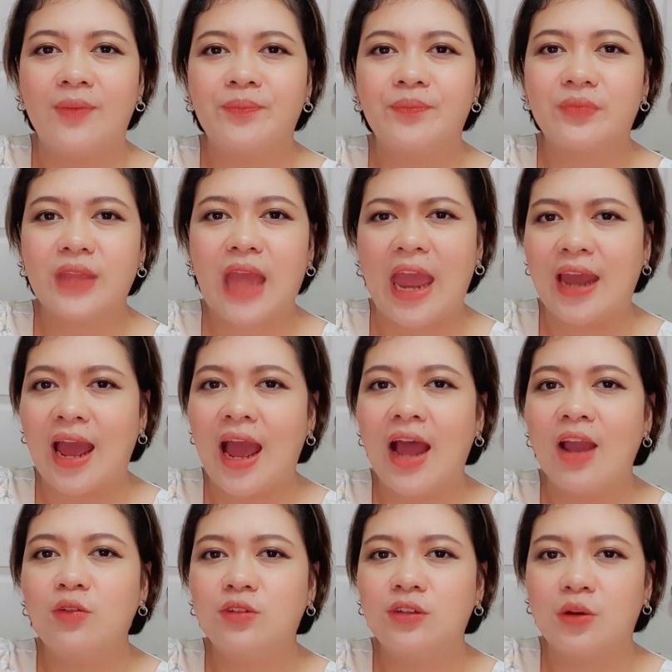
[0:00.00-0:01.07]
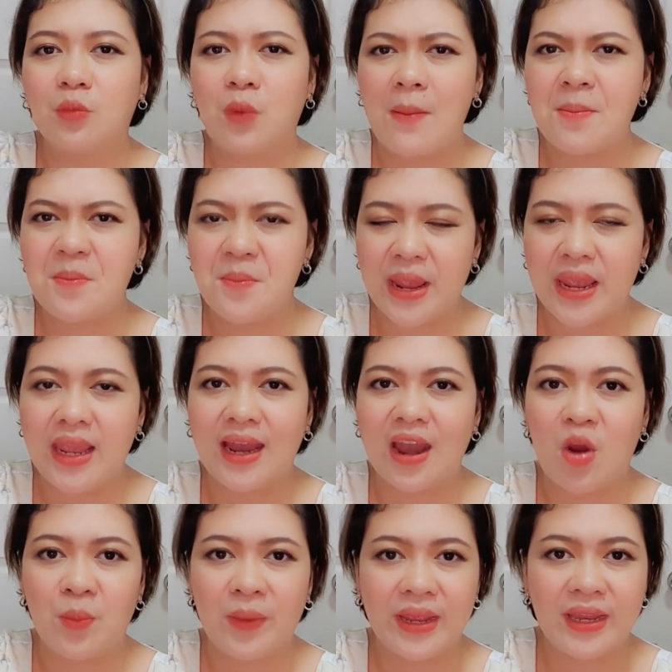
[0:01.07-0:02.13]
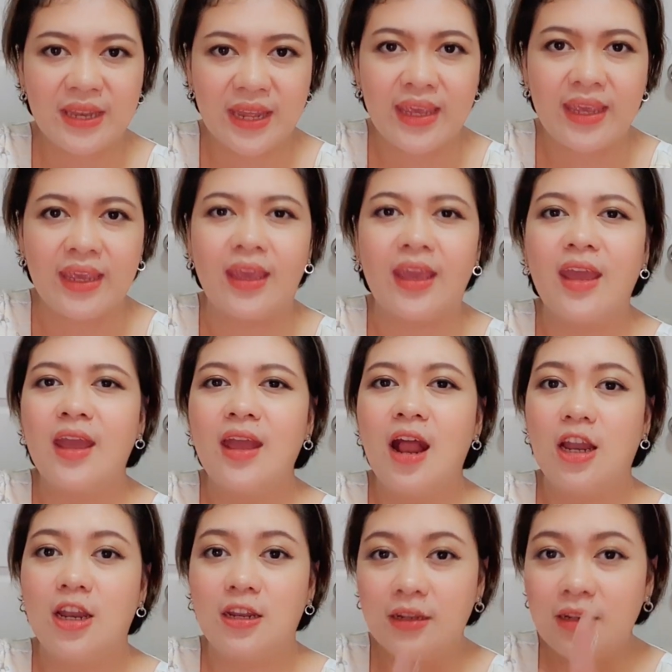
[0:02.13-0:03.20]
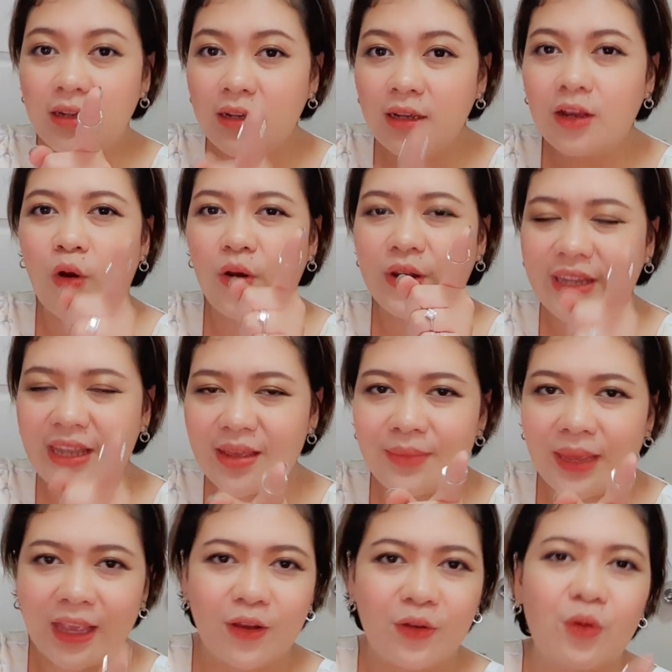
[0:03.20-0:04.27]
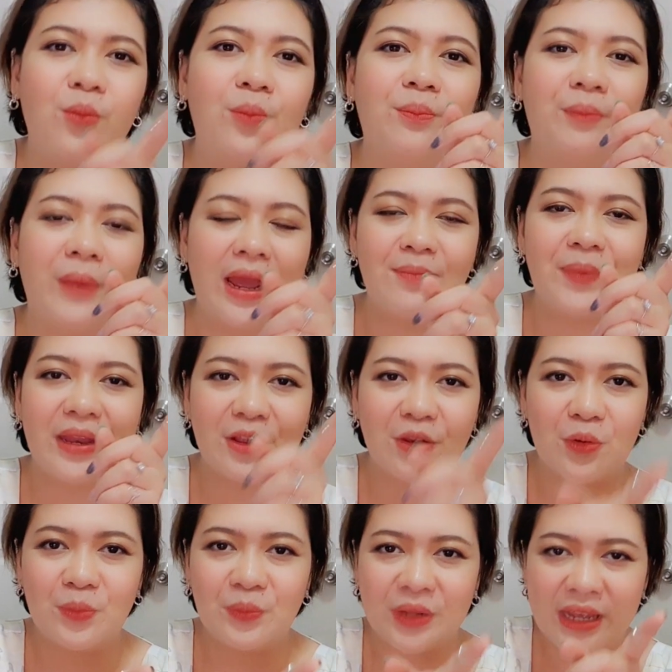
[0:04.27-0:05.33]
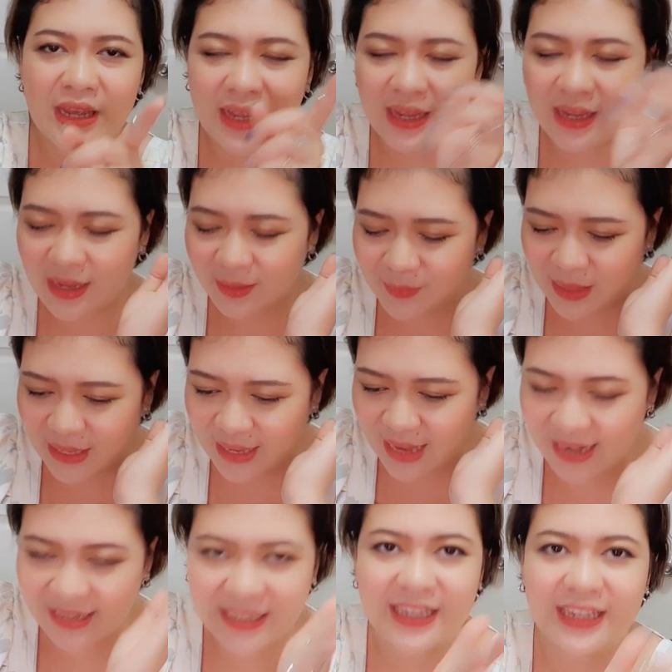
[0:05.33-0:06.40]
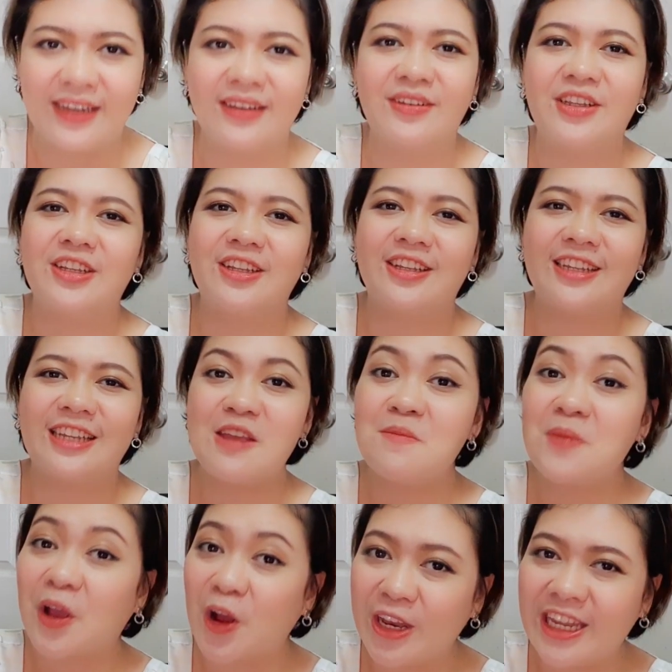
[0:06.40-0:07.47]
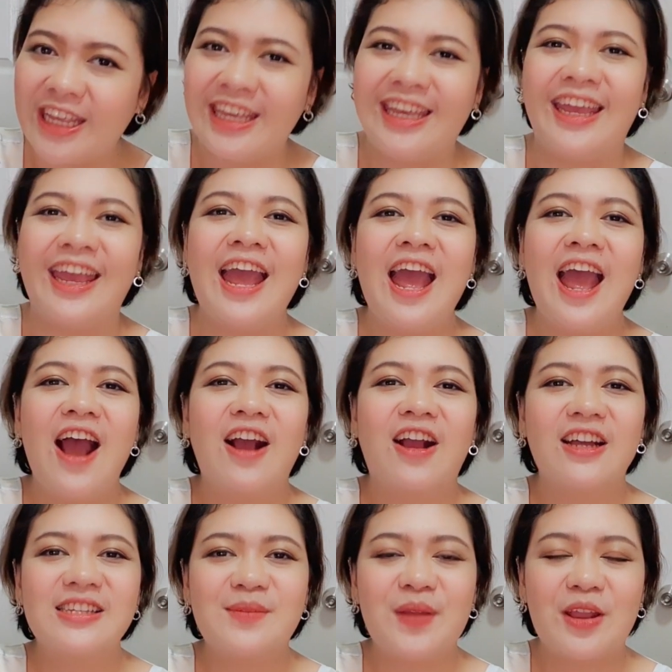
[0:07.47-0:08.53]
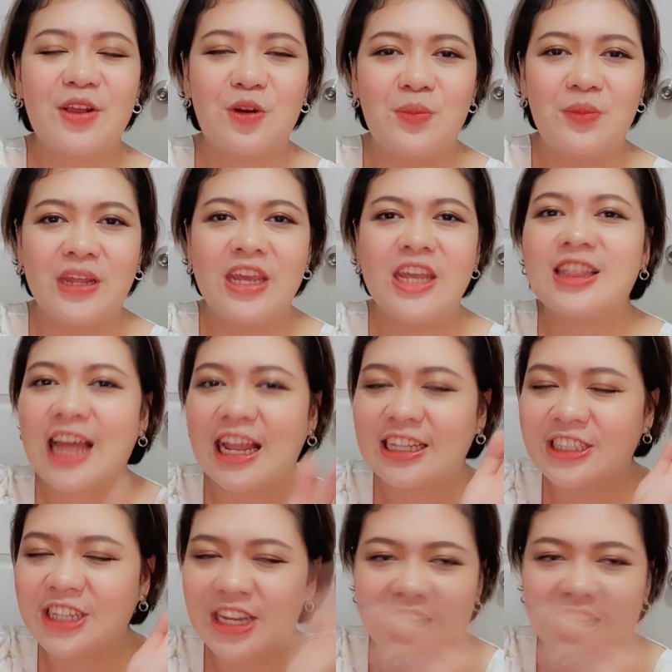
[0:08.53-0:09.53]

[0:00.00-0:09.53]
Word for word: แต่ถ้ารู้สึกว่ามีแล้วไม่ดีหรือคนที่มีกลุ่มเอ้ยเป็นกลุ่มที่มีอดีตที่ไม่ค่อยดีก็จะเป็นกลุ่มที่ตัดสิน